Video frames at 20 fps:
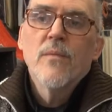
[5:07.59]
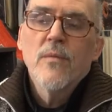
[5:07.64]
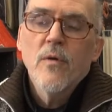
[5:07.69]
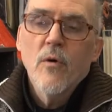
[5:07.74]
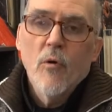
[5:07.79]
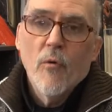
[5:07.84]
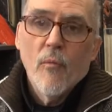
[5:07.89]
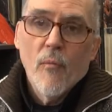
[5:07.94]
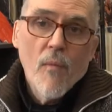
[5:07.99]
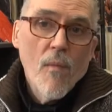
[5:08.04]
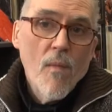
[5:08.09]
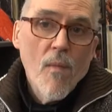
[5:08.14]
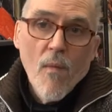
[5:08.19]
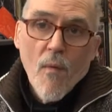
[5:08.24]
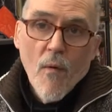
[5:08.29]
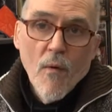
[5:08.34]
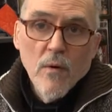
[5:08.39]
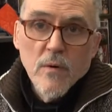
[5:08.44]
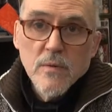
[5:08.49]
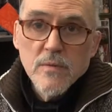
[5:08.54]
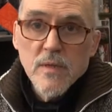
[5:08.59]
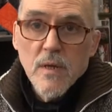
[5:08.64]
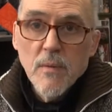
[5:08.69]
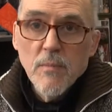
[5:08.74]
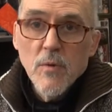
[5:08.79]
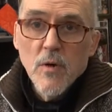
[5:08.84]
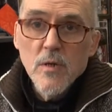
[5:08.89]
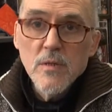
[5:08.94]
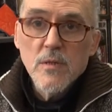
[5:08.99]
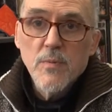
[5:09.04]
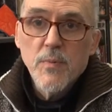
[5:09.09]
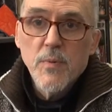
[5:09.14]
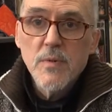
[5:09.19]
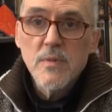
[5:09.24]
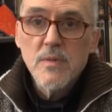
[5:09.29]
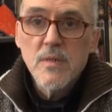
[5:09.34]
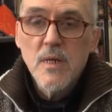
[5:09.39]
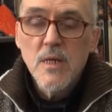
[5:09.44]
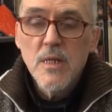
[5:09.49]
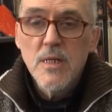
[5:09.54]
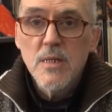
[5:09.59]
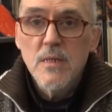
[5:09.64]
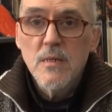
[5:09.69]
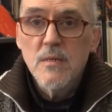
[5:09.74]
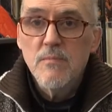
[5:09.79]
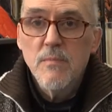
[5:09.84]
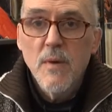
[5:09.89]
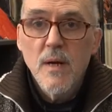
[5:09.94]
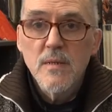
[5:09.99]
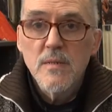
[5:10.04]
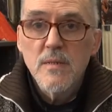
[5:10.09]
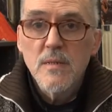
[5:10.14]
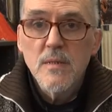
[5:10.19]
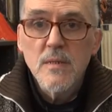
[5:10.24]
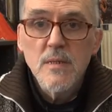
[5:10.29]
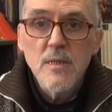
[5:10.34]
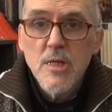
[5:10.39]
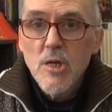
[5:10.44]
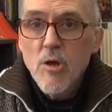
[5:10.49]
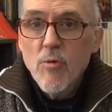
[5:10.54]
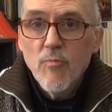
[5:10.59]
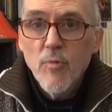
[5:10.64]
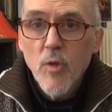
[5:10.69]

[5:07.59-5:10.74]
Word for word: So, und 97% ist meistens